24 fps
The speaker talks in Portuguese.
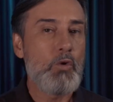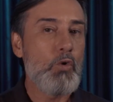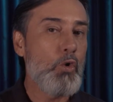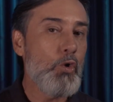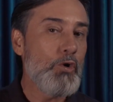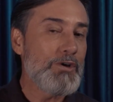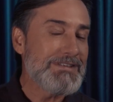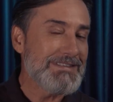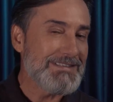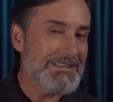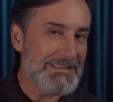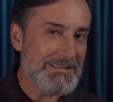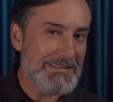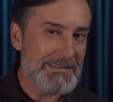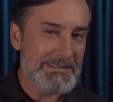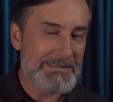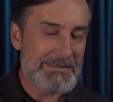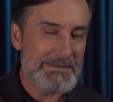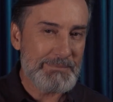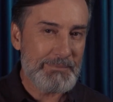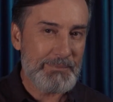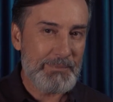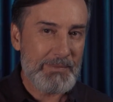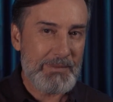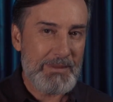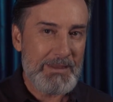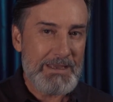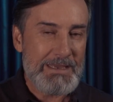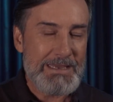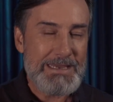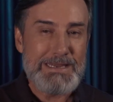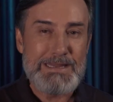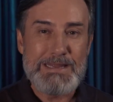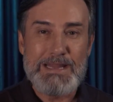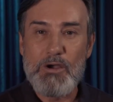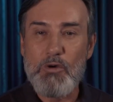coisas
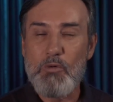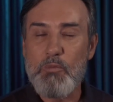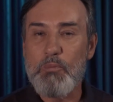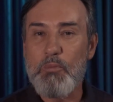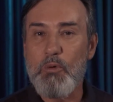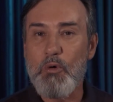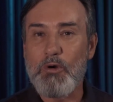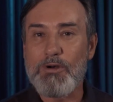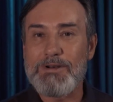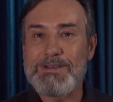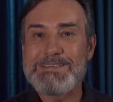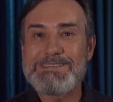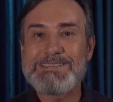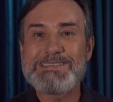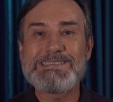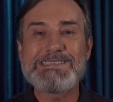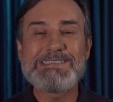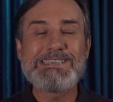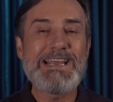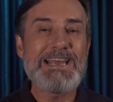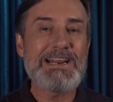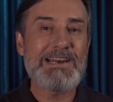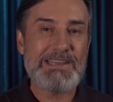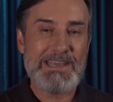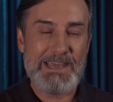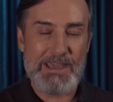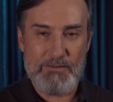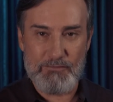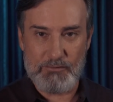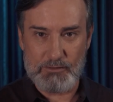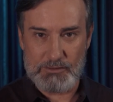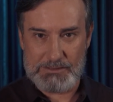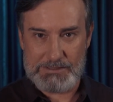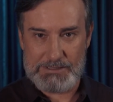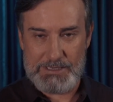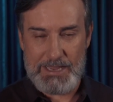e não por ser quem
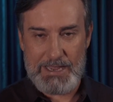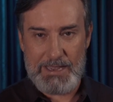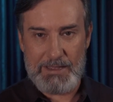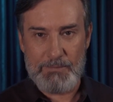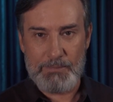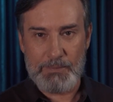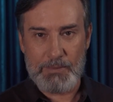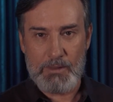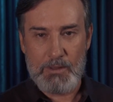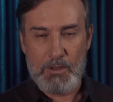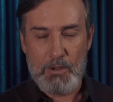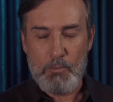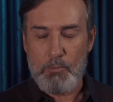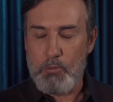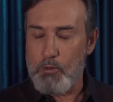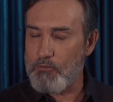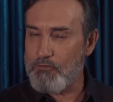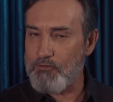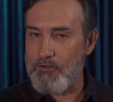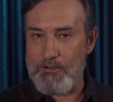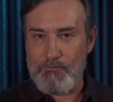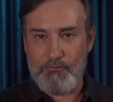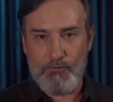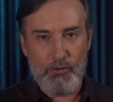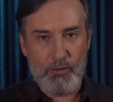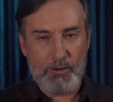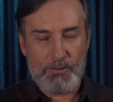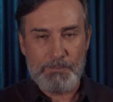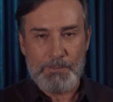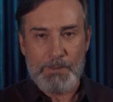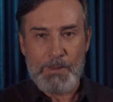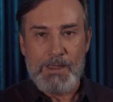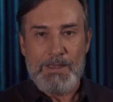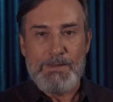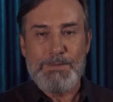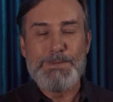você é. Por favor,
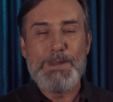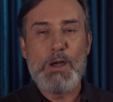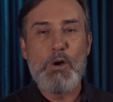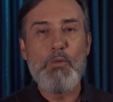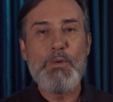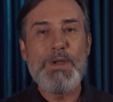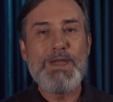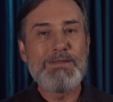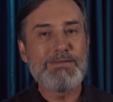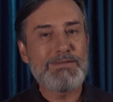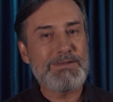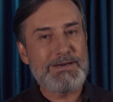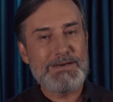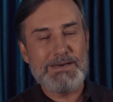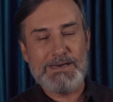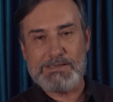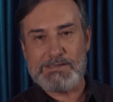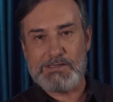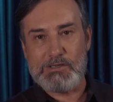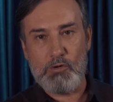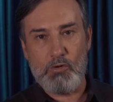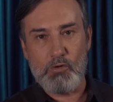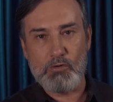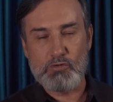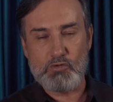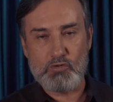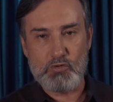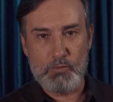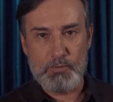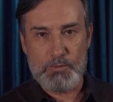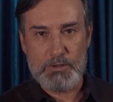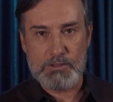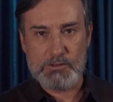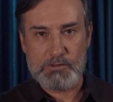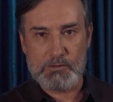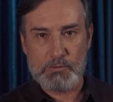não entre nesse
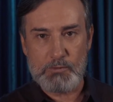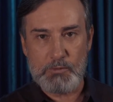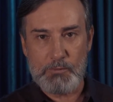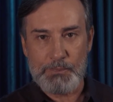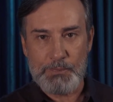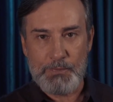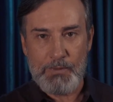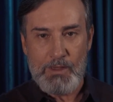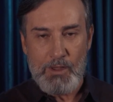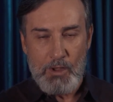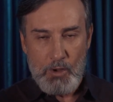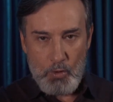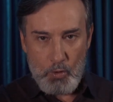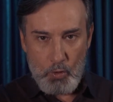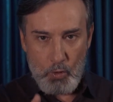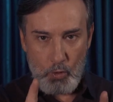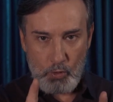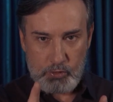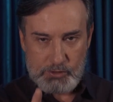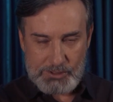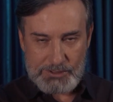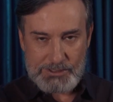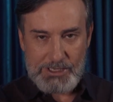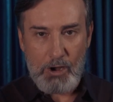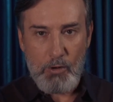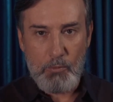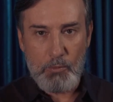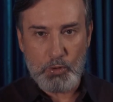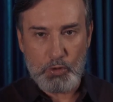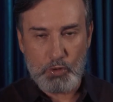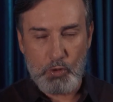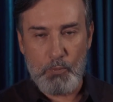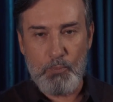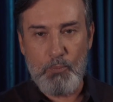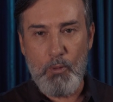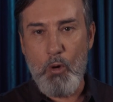consumismo. O
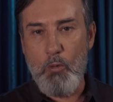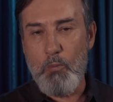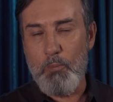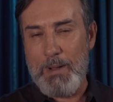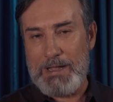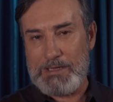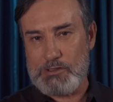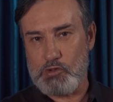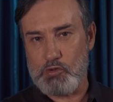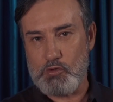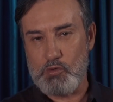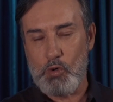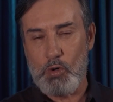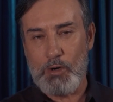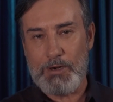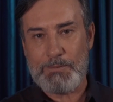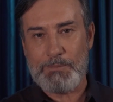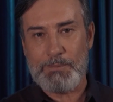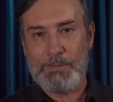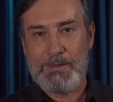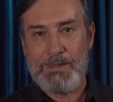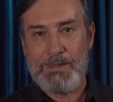Salmo do Bom Pastor